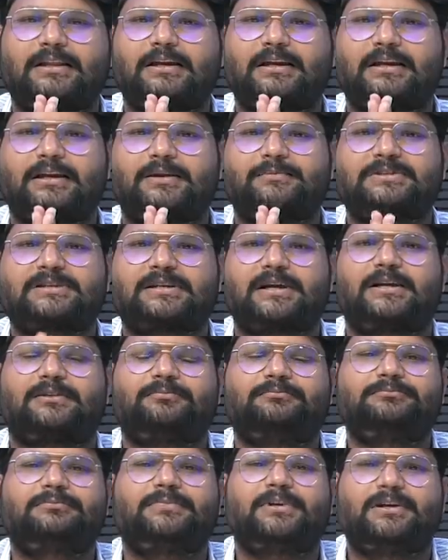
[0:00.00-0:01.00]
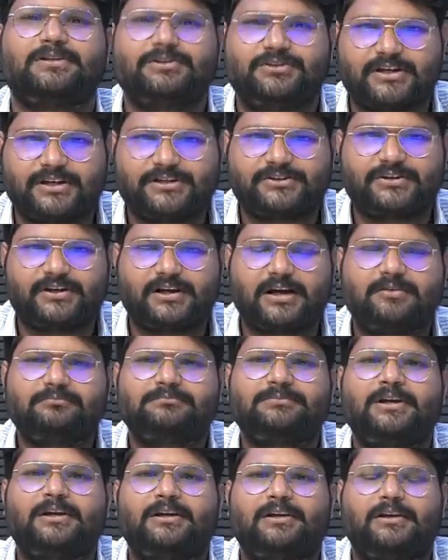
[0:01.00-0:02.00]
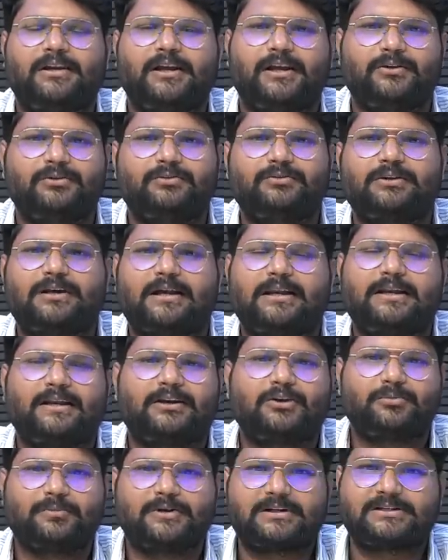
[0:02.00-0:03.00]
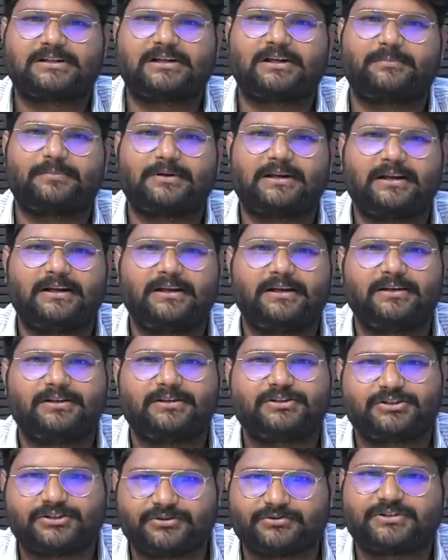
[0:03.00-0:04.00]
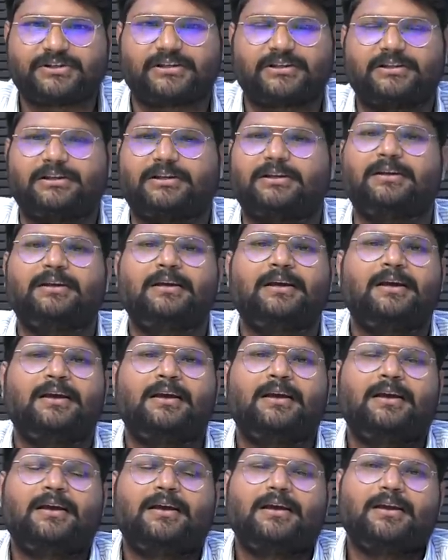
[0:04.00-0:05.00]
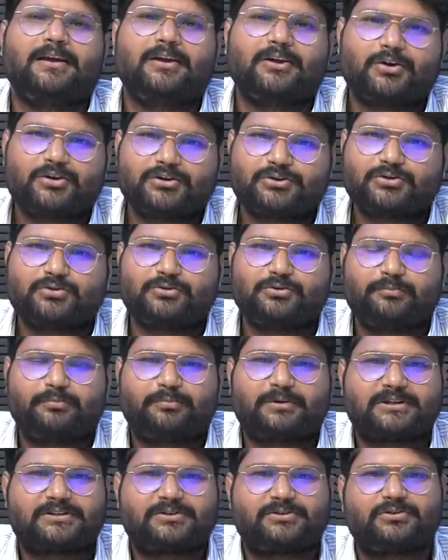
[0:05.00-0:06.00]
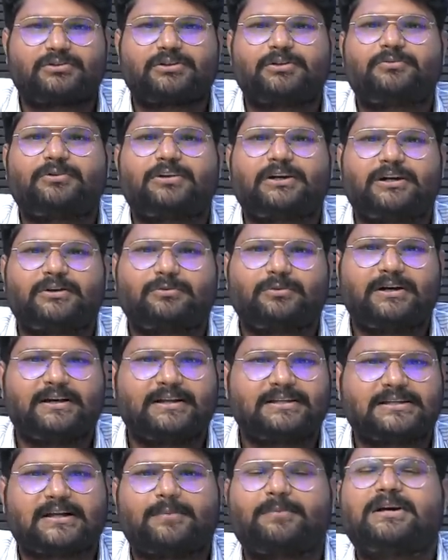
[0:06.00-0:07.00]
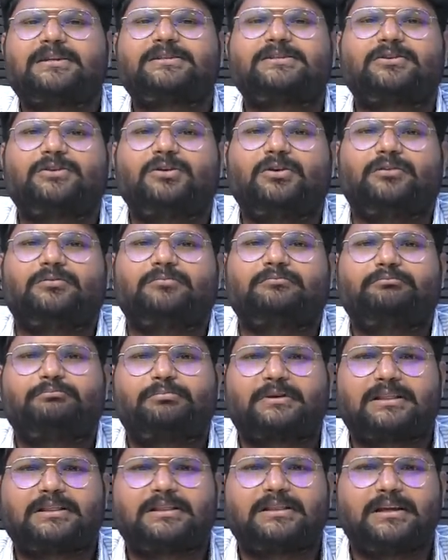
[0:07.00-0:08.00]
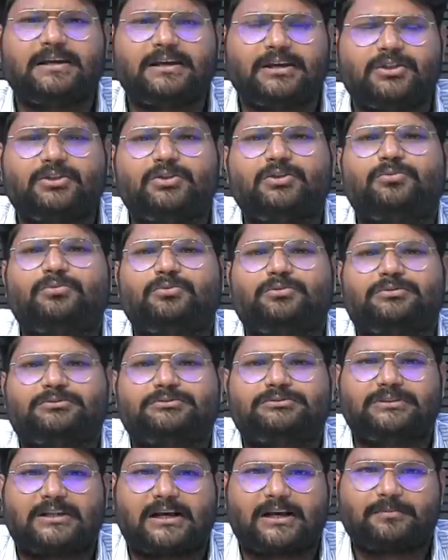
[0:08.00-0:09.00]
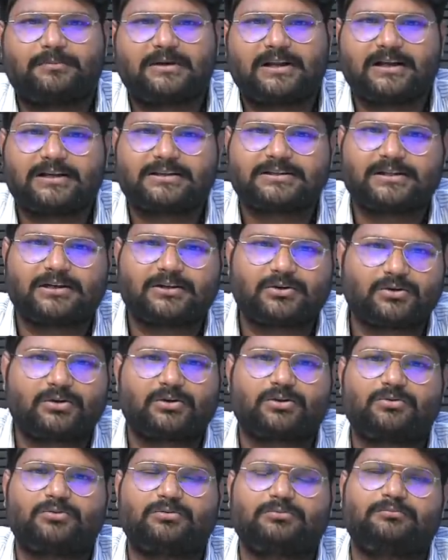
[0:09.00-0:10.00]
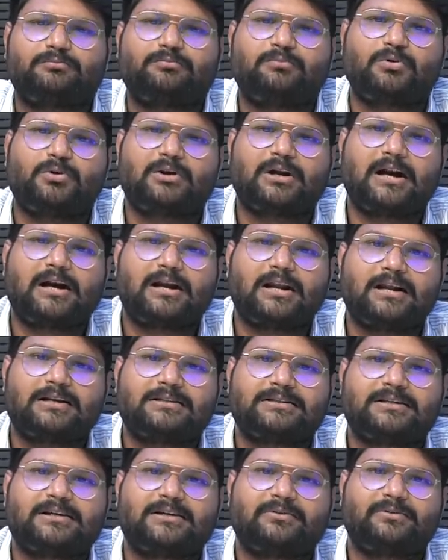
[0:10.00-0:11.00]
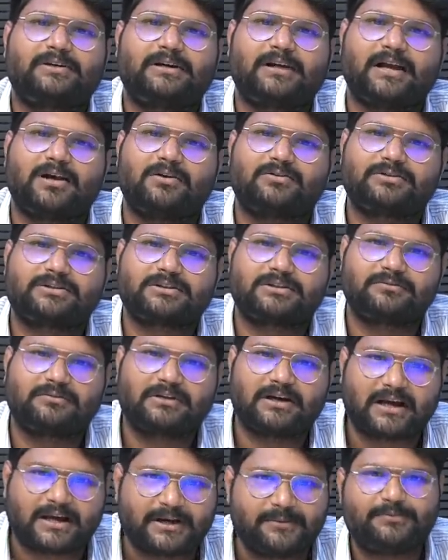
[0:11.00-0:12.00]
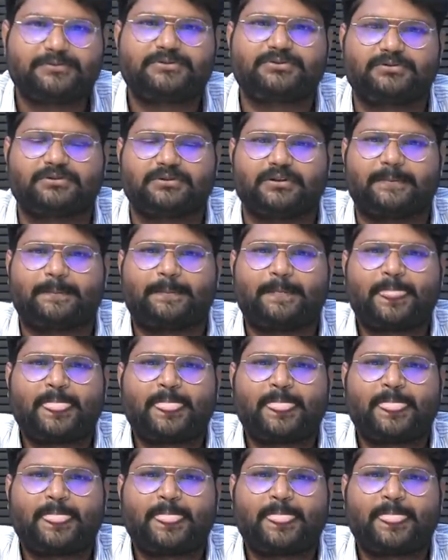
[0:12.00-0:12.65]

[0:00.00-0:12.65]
అందరికీ నమస్కారం జై శ్రీరామ్ నేను కళ్యాణ్ కుమార్ చెట్లపల్లి శివశక్తి ఈరోజు ప్రస్తుతం ఉన్నటువంటి సమాజంలో ప్రతి హిందువు ధర్మరక్షణ కొరకు పోరాడాల్సినటువంటి అవసరం కనిపిస్తుంది